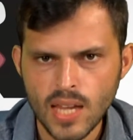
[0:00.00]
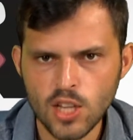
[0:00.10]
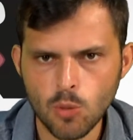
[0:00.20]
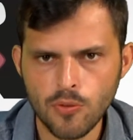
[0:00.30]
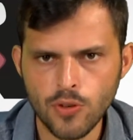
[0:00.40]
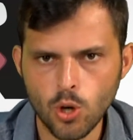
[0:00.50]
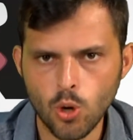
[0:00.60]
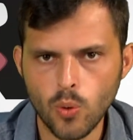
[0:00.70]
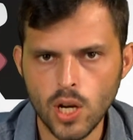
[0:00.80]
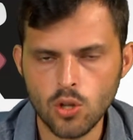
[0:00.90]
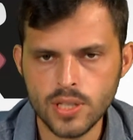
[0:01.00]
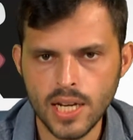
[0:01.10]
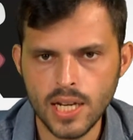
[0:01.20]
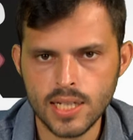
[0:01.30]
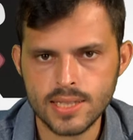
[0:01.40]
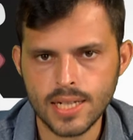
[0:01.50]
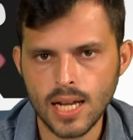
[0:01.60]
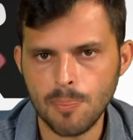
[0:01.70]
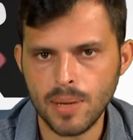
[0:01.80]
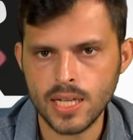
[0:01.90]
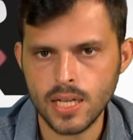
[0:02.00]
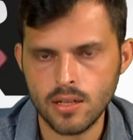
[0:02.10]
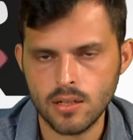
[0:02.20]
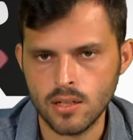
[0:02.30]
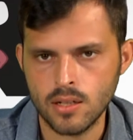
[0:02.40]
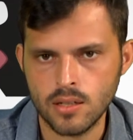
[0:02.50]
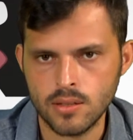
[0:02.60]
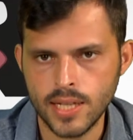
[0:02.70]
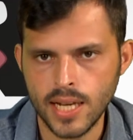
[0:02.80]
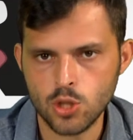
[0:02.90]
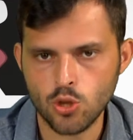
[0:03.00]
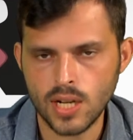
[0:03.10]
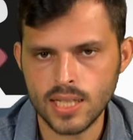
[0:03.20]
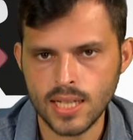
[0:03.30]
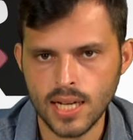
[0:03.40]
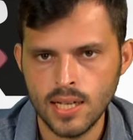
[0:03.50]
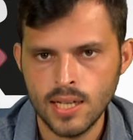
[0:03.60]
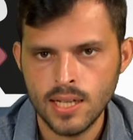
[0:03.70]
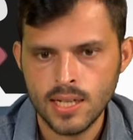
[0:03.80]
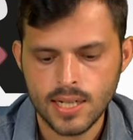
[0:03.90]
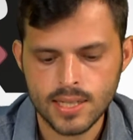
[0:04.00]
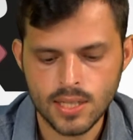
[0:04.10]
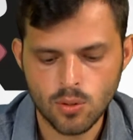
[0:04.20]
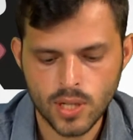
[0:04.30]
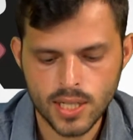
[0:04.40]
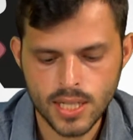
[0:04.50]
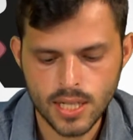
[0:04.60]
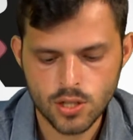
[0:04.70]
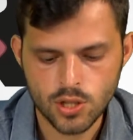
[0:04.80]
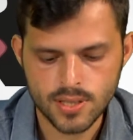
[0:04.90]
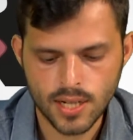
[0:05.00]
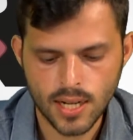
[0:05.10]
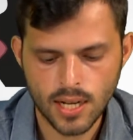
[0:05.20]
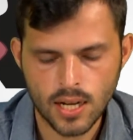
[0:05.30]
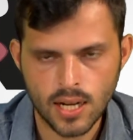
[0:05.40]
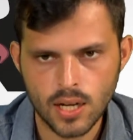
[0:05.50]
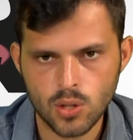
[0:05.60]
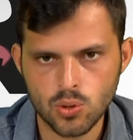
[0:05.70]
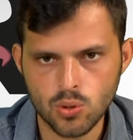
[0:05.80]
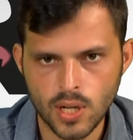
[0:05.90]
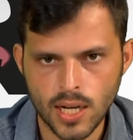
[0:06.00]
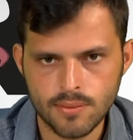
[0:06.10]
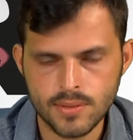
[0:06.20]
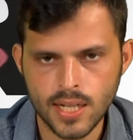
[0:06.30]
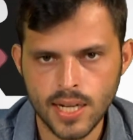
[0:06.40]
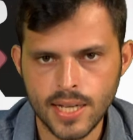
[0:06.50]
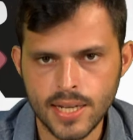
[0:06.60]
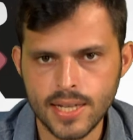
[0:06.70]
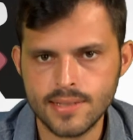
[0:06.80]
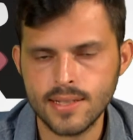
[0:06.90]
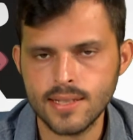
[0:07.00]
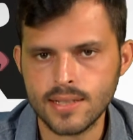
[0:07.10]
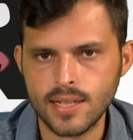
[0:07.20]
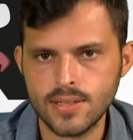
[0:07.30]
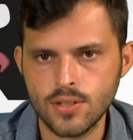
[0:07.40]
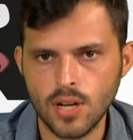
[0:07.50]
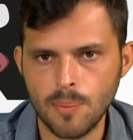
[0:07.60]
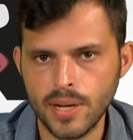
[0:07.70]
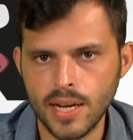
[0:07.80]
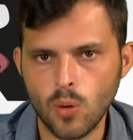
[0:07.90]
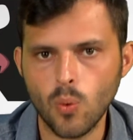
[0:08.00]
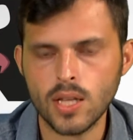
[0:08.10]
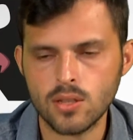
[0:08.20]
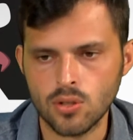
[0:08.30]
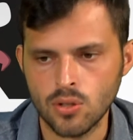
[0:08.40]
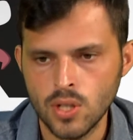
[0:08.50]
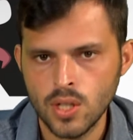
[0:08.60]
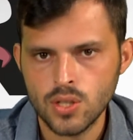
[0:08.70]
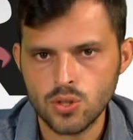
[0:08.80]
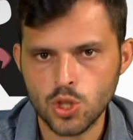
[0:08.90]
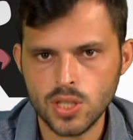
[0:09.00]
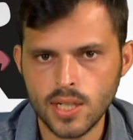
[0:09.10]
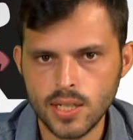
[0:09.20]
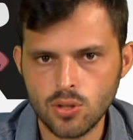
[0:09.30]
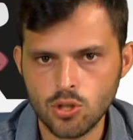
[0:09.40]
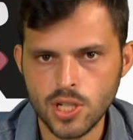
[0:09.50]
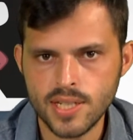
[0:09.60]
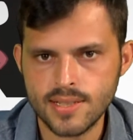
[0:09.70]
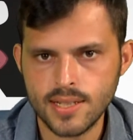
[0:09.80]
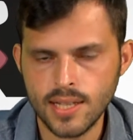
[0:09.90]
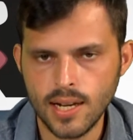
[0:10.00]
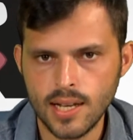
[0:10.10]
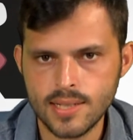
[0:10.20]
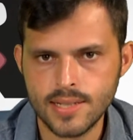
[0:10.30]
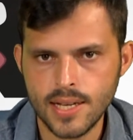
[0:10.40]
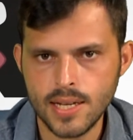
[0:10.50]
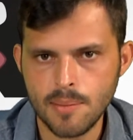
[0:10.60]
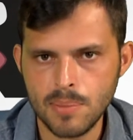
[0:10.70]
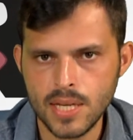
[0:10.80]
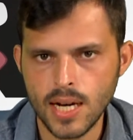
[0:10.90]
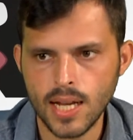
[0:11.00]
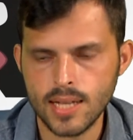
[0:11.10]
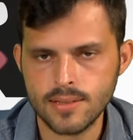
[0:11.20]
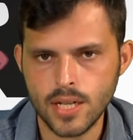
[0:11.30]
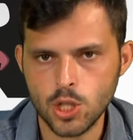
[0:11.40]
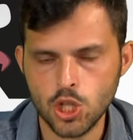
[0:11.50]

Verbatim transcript: a doppio filo con quello del Trapani, eh, nella giornata eh, di lunedì ci sarà la chiusura delle richieste di iscrizione per le quattro società retrocesse dalla Serie B alla Serie